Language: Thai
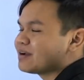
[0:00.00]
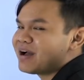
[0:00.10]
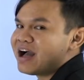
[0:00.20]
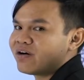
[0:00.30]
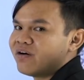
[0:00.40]
ตุกับ
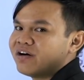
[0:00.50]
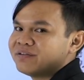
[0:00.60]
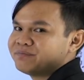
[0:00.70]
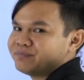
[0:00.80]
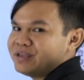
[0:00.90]
อากร
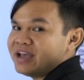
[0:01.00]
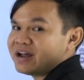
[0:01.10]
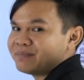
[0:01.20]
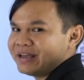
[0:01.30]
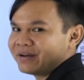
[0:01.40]
พี่ให้
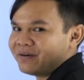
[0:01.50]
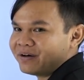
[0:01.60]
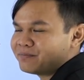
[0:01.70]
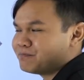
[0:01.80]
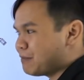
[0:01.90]
ทำเองก่อ
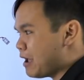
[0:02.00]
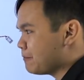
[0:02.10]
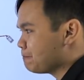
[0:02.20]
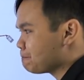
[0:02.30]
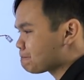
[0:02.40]
น
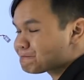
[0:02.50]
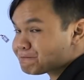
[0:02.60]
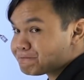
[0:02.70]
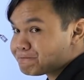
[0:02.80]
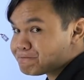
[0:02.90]

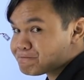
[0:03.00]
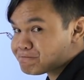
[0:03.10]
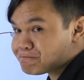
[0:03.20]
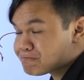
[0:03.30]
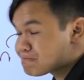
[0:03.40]

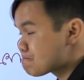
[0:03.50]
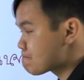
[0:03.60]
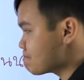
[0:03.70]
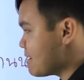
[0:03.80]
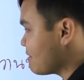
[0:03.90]

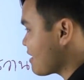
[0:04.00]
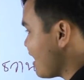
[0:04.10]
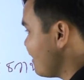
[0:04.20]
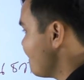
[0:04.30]
เป็นอะไร